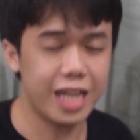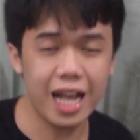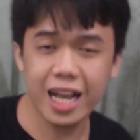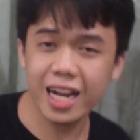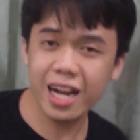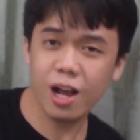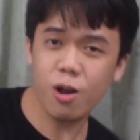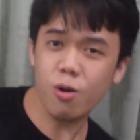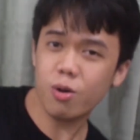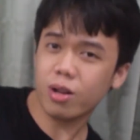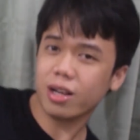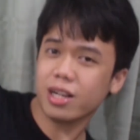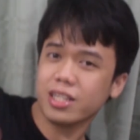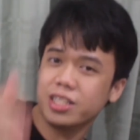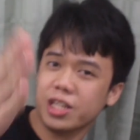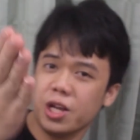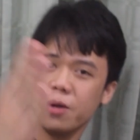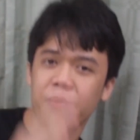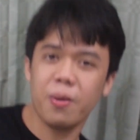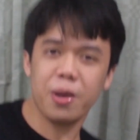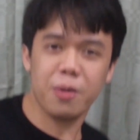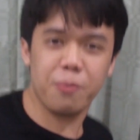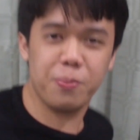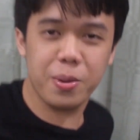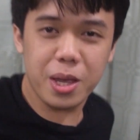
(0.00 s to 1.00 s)
Sana all
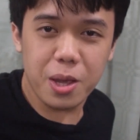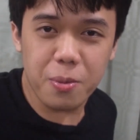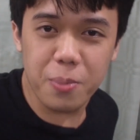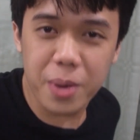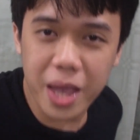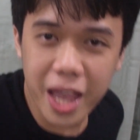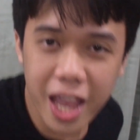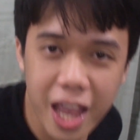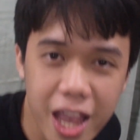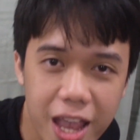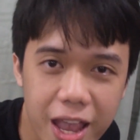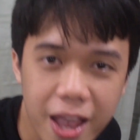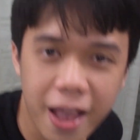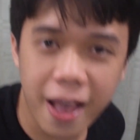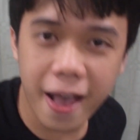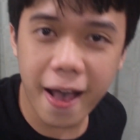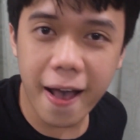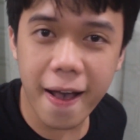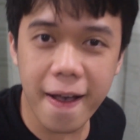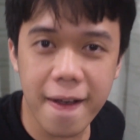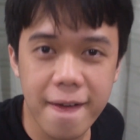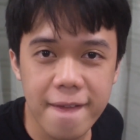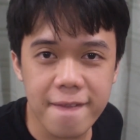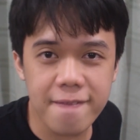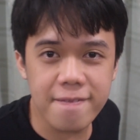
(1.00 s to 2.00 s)
kasi may BB,
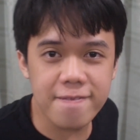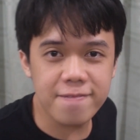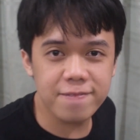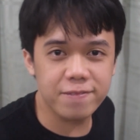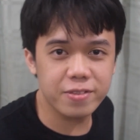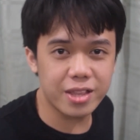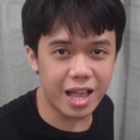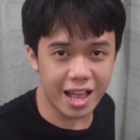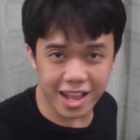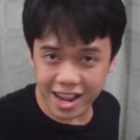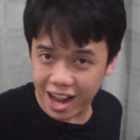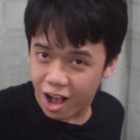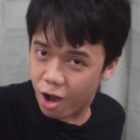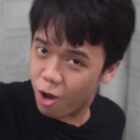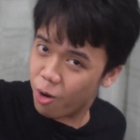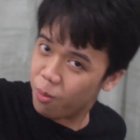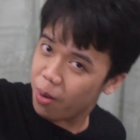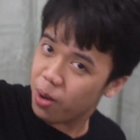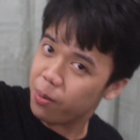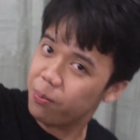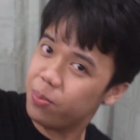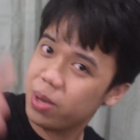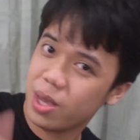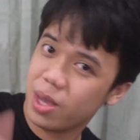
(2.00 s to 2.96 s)
ha? Sana all may